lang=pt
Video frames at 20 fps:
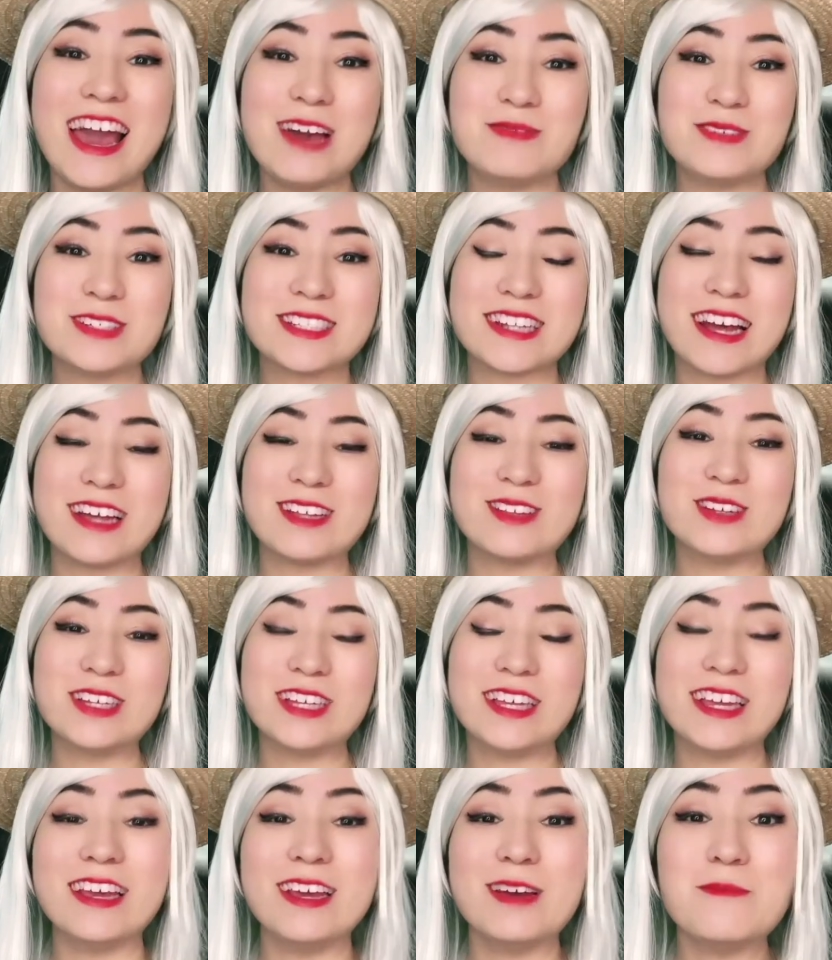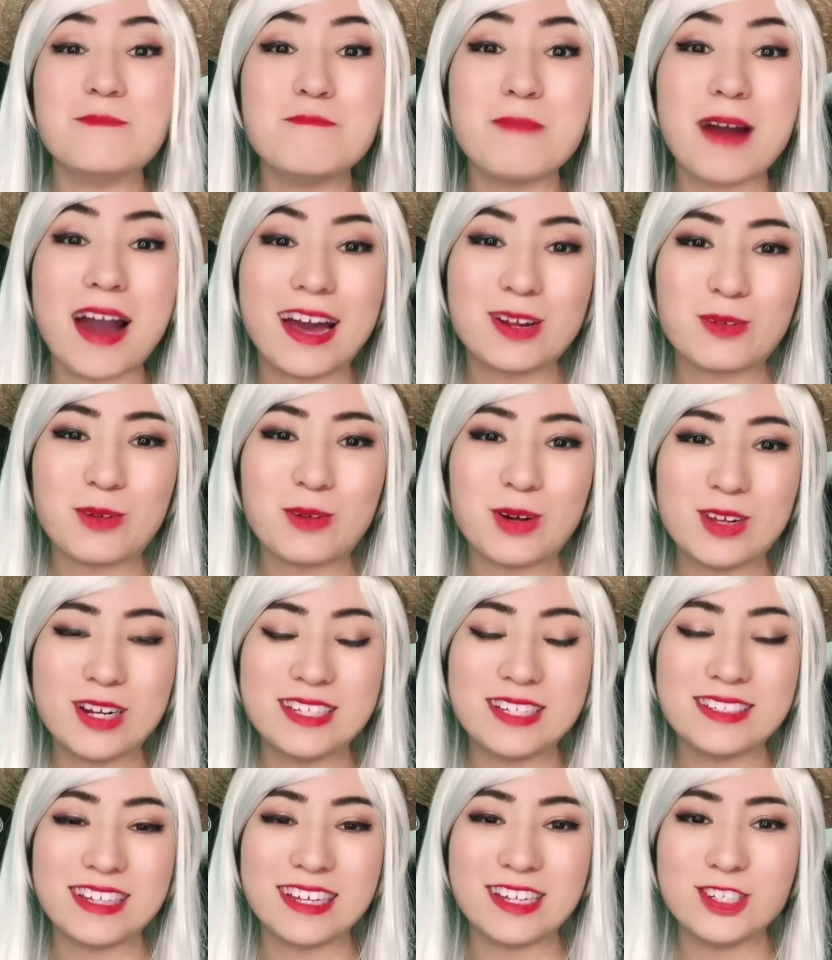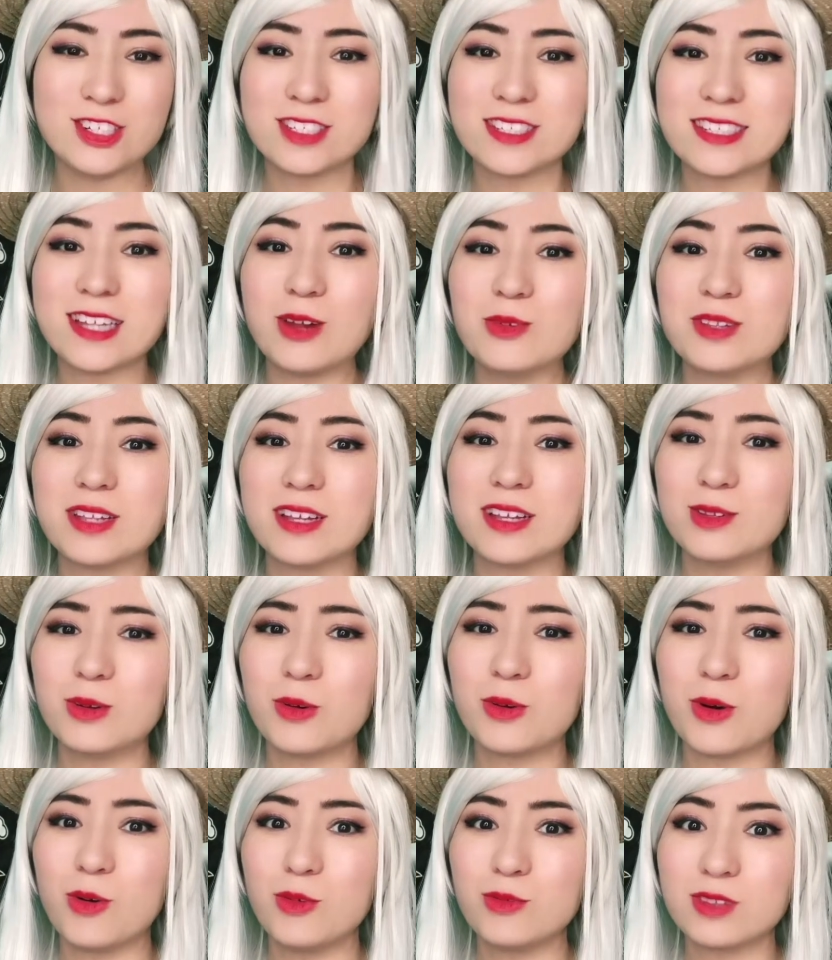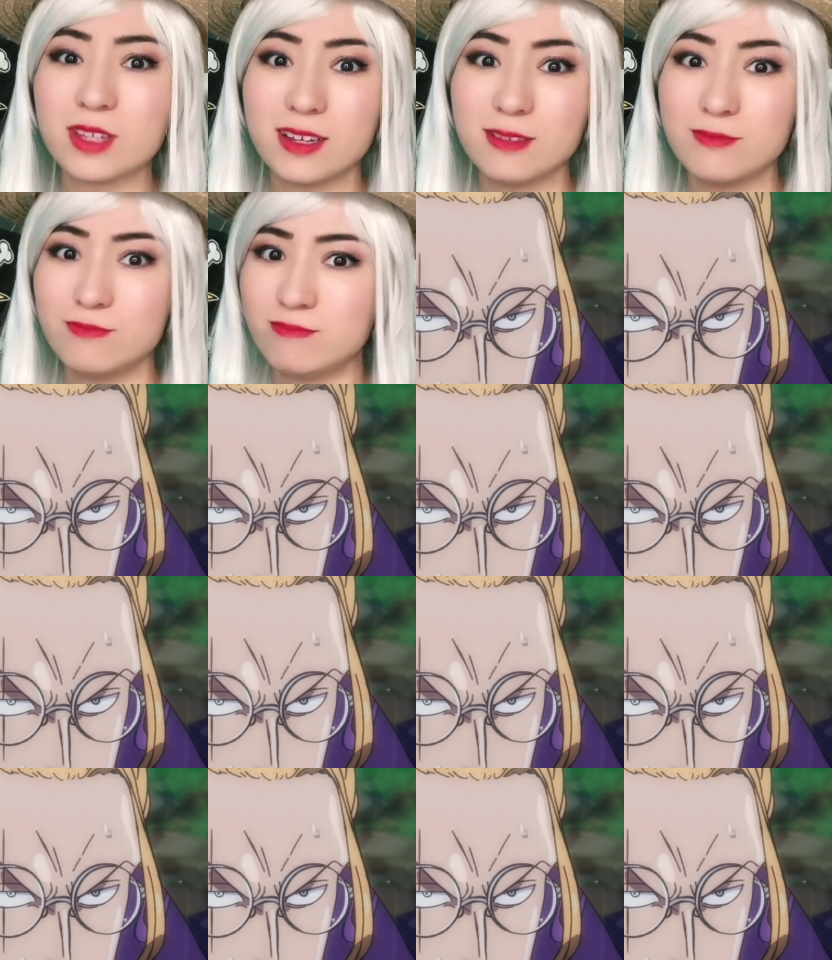é mostrado que Marco adolescente está lutando contra